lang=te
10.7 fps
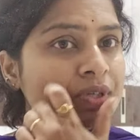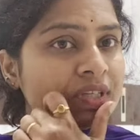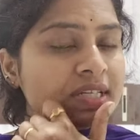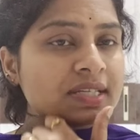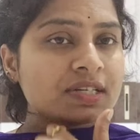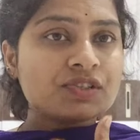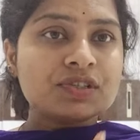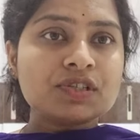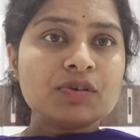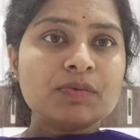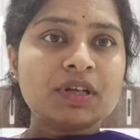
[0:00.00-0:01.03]
ఈ త్రీ
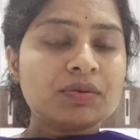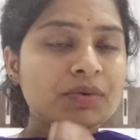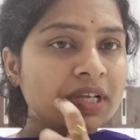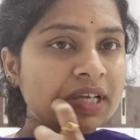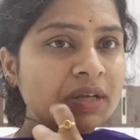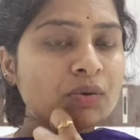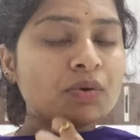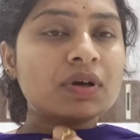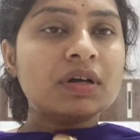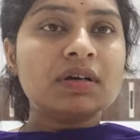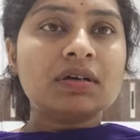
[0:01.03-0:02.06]
సెక్షన్స్లో మనకు ఉంటాయి
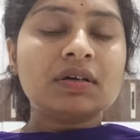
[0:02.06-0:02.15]
ఒక్కొక్క